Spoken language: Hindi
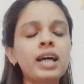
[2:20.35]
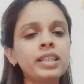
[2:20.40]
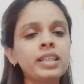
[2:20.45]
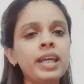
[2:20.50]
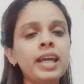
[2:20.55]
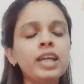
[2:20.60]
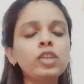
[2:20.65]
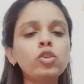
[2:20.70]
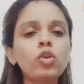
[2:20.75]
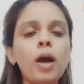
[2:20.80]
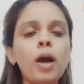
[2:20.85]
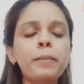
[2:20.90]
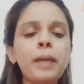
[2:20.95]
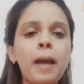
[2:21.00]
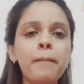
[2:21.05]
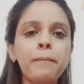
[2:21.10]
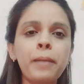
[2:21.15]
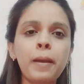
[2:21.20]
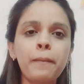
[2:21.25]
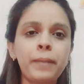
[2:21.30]
आती है तो आप
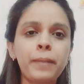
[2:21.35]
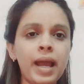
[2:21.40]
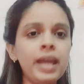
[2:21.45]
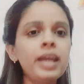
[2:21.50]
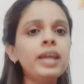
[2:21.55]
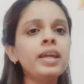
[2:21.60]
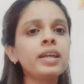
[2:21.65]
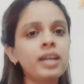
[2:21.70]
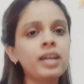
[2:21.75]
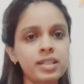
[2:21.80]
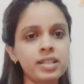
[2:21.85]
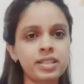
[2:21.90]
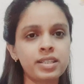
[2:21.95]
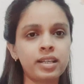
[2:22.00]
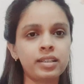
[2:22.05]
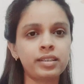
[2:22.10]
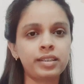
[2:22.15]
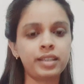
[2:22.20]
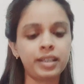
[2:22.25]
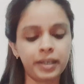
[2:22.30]
यहाँ पे अप्लाई कर
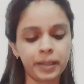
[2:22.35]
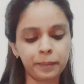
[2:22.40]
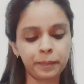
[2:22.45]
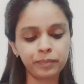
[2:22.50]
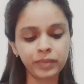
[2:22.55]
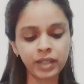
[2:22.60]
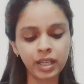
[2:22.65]
सकते हैं